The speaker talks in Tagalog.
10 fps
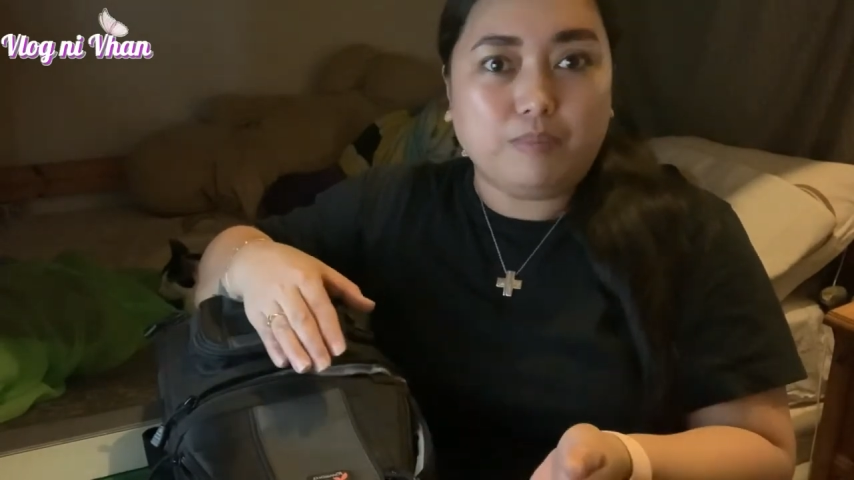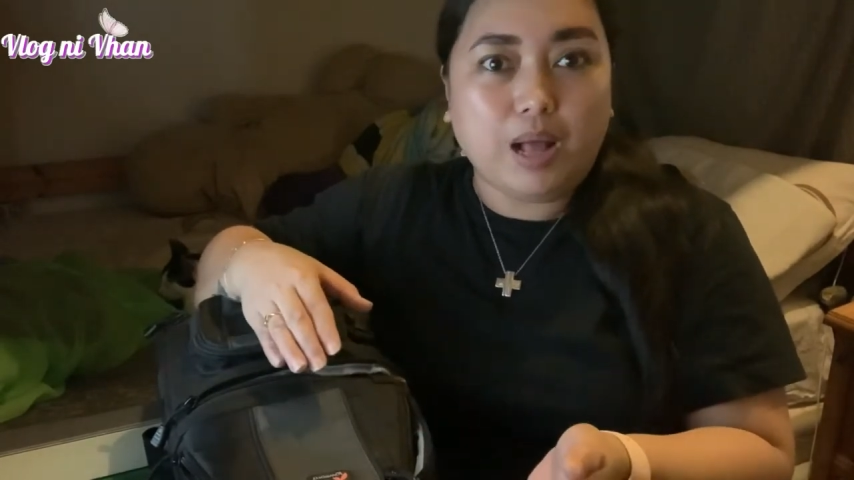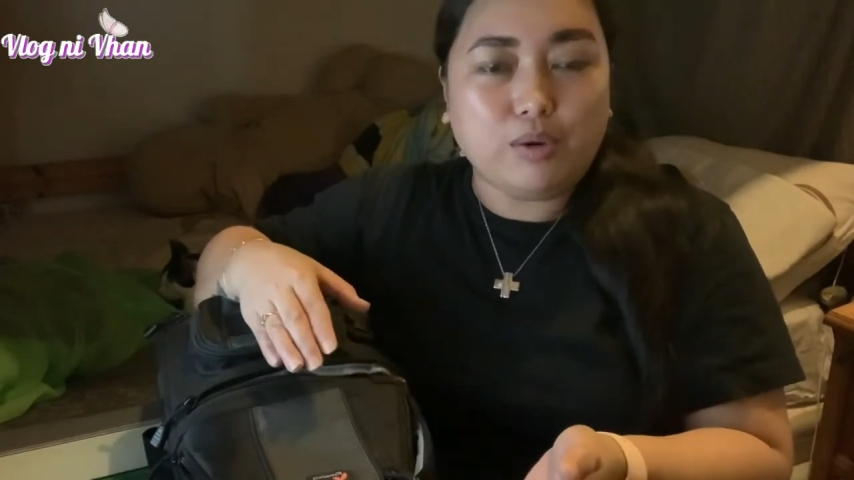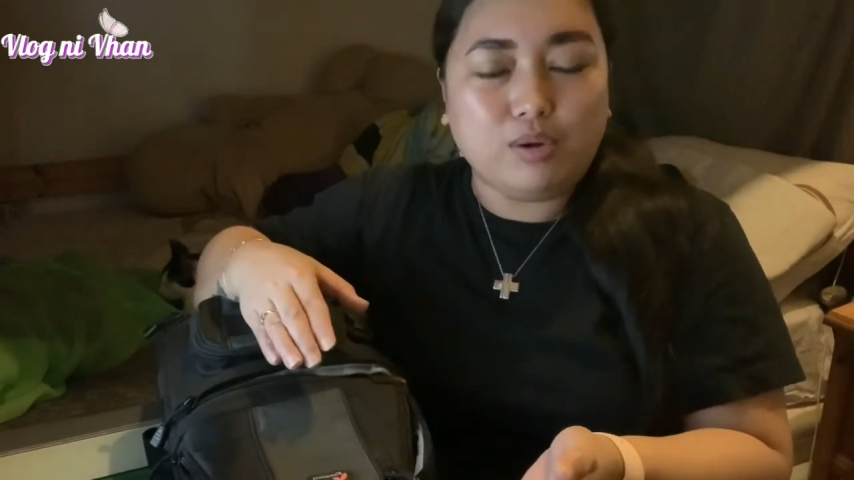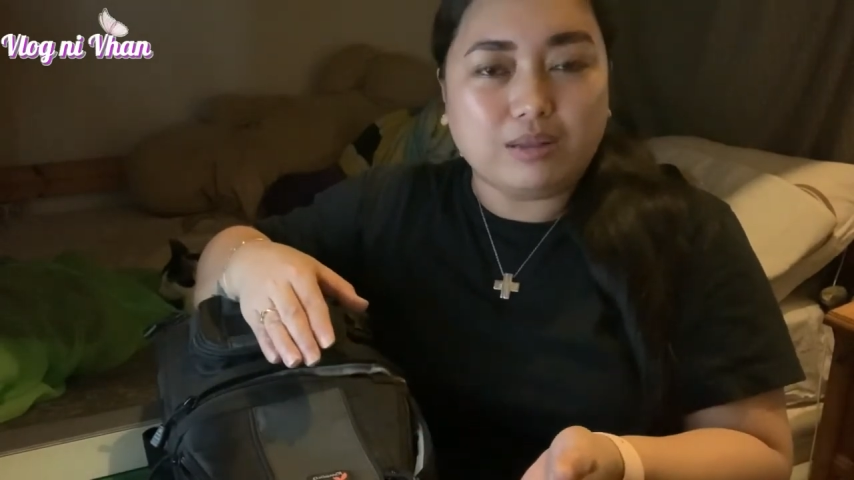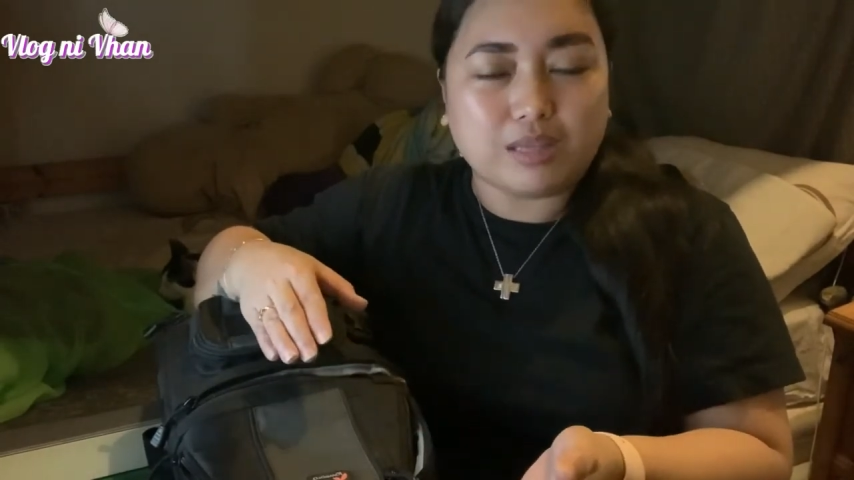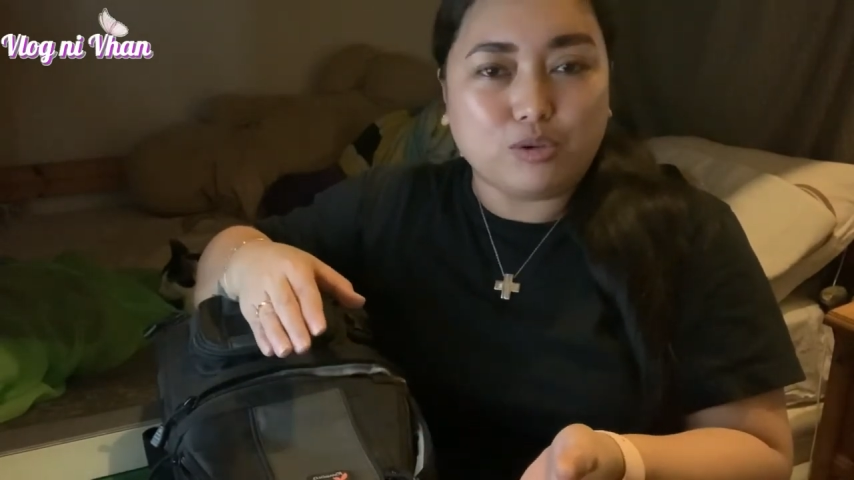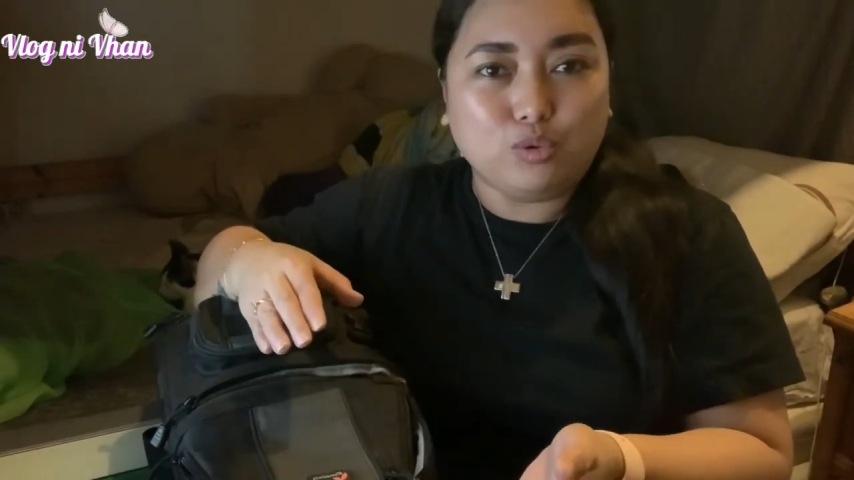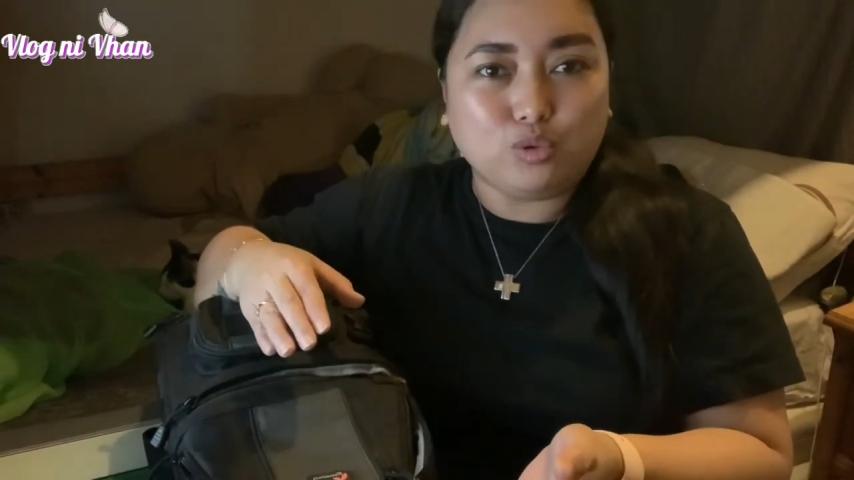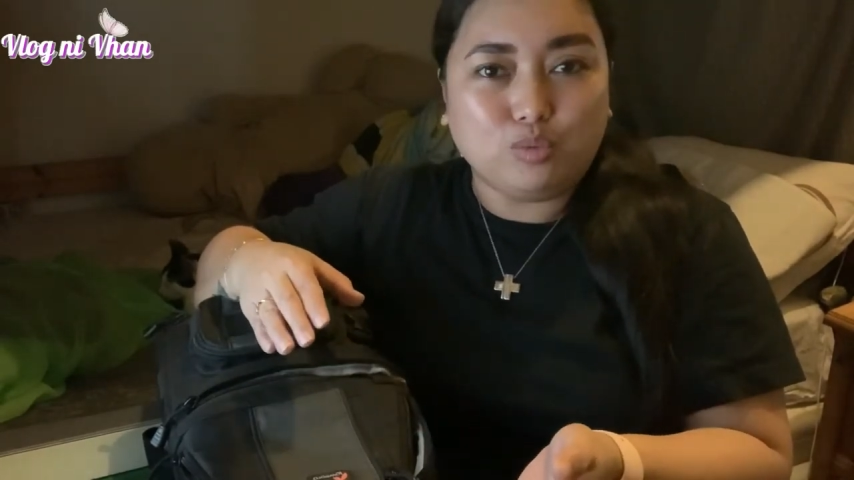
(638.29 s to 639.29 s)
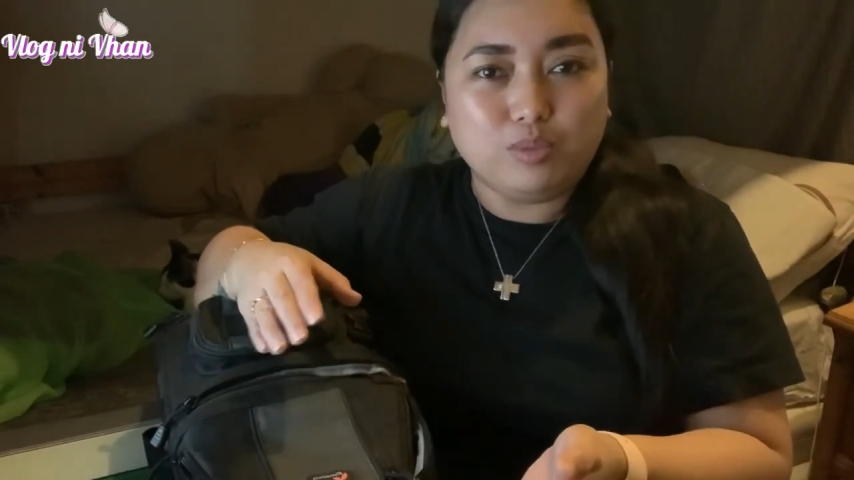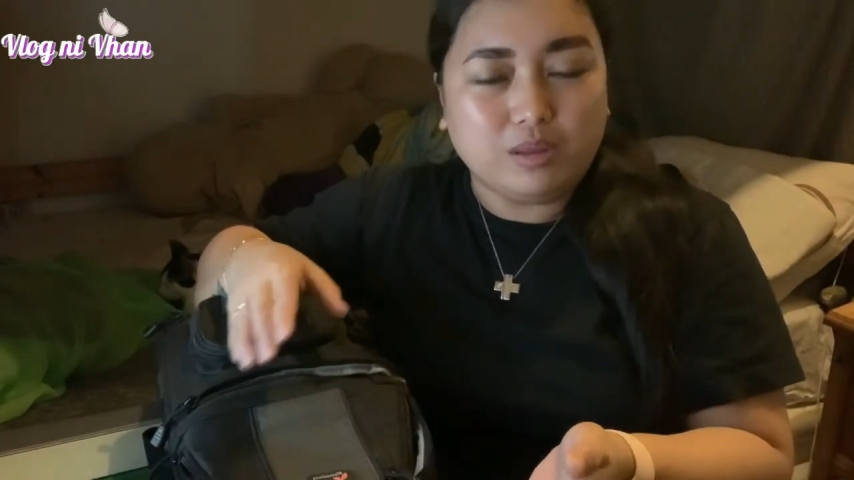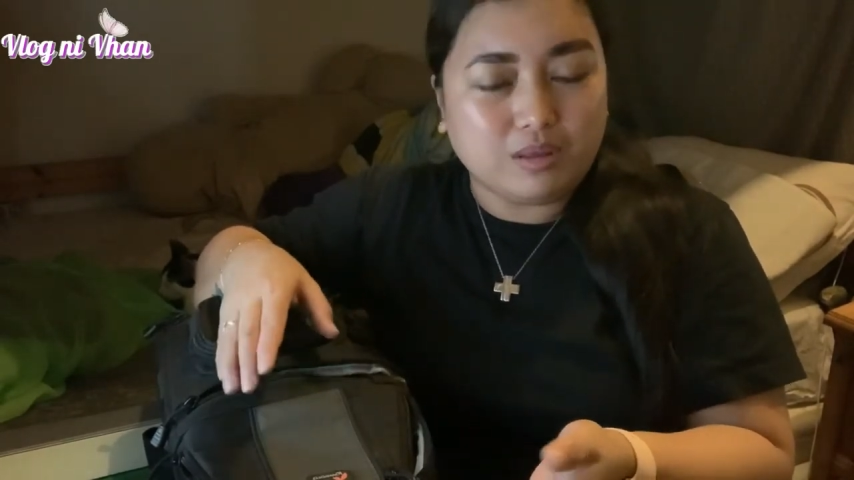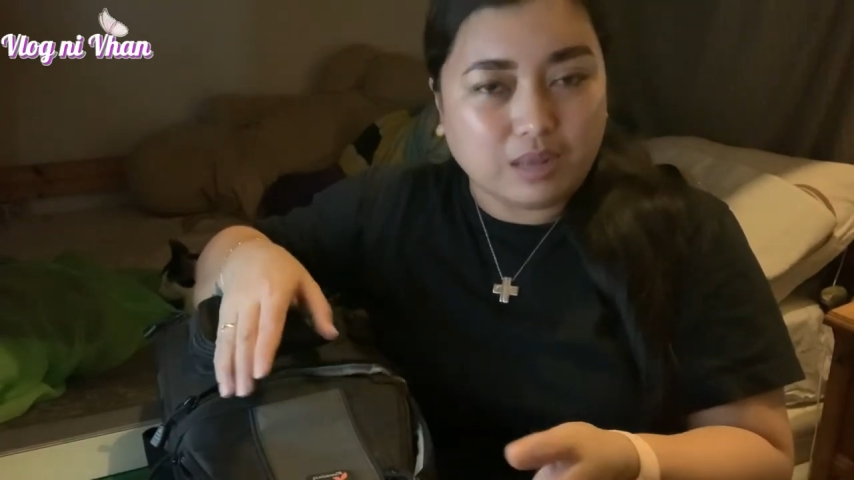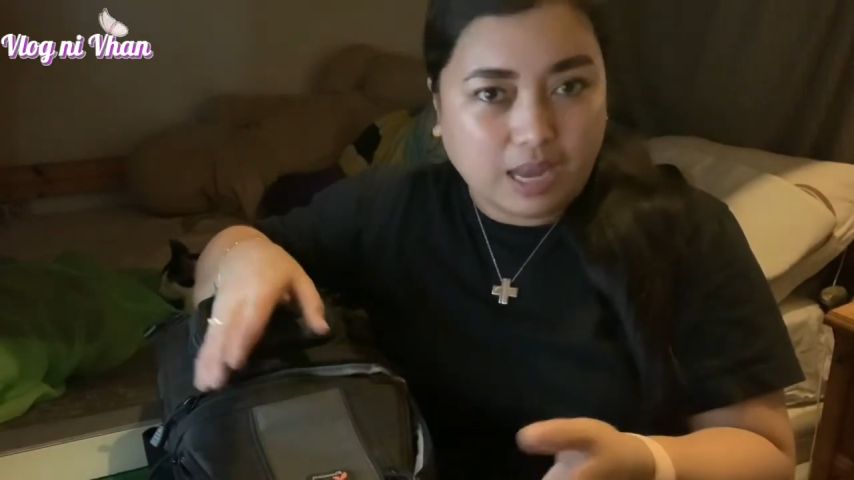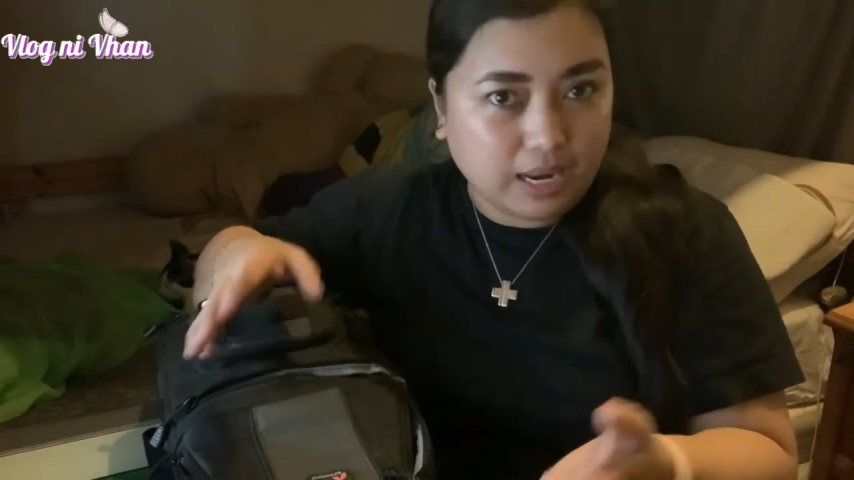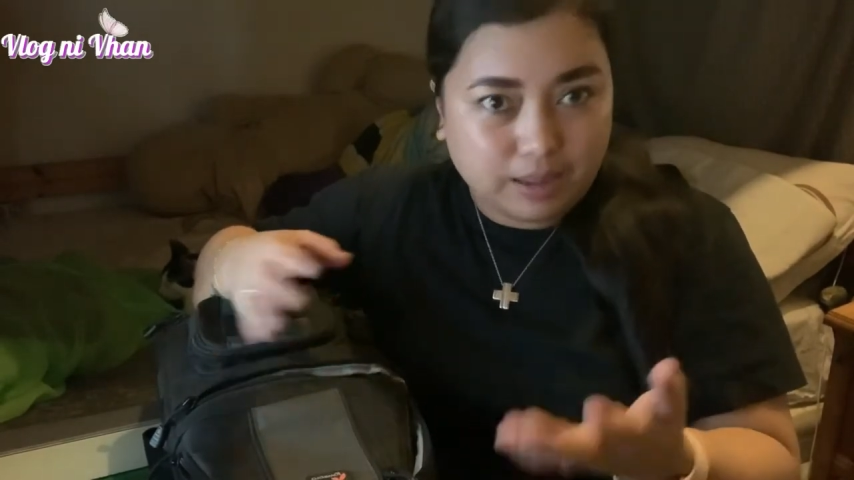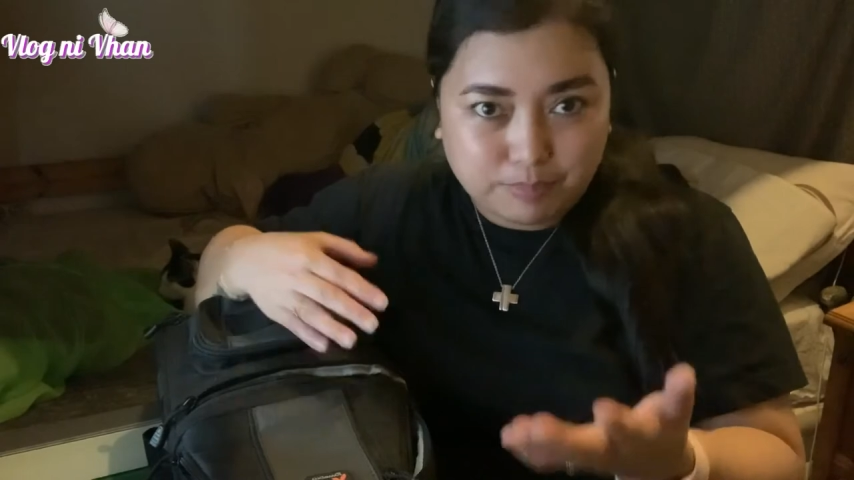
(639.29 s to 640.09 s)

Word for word: ano lang sa youtube kay,